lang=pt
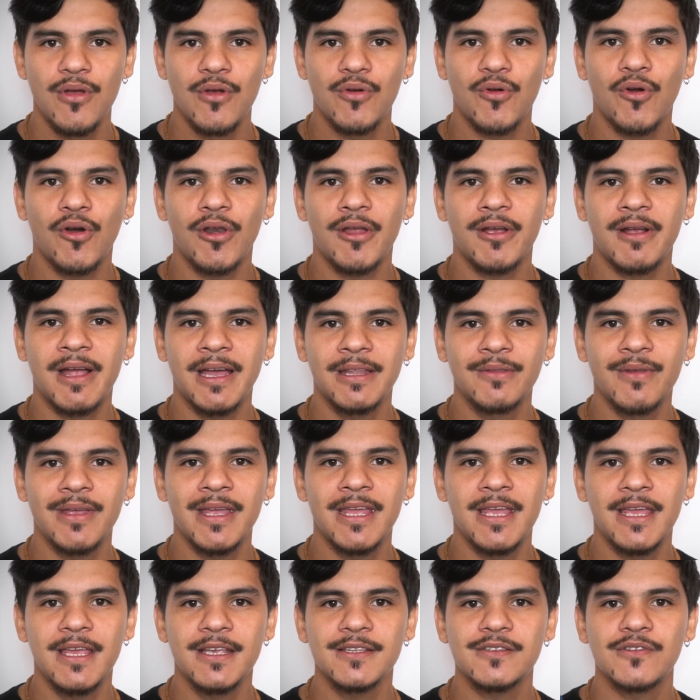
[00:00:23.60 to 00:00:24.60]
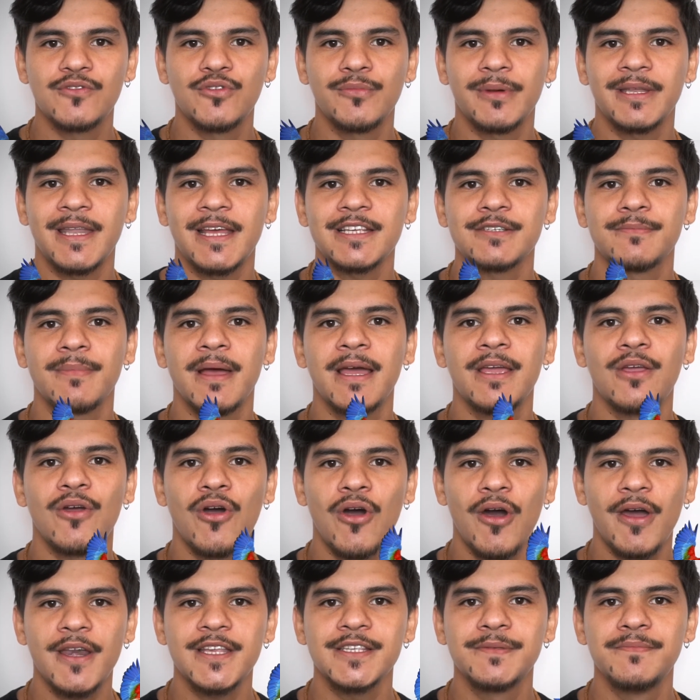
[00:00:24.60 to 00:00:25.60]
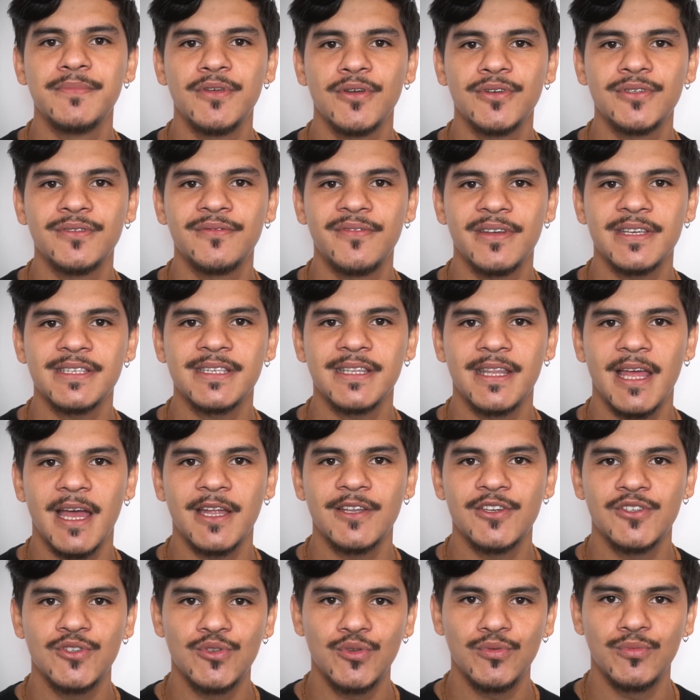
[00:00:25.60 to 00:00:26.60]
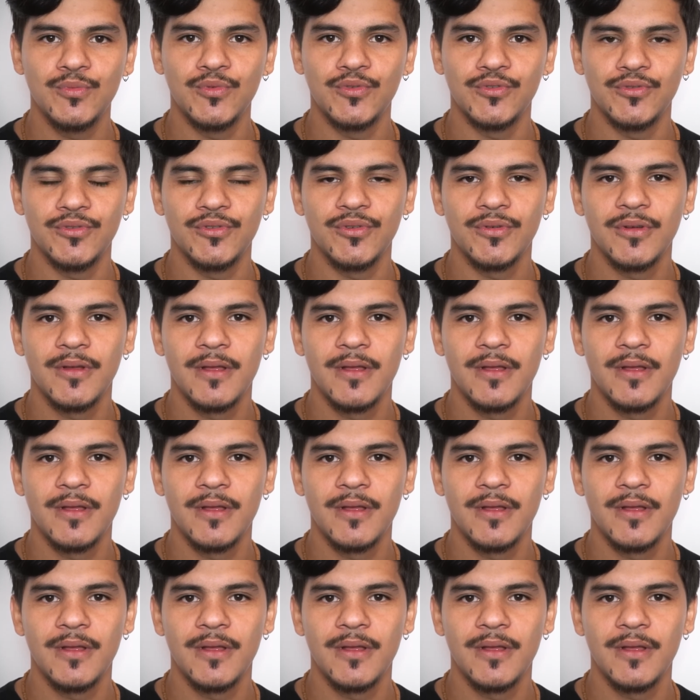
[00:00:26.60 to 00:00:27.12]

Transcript: colocando em risco uma das maiores biodiversidades do mundo.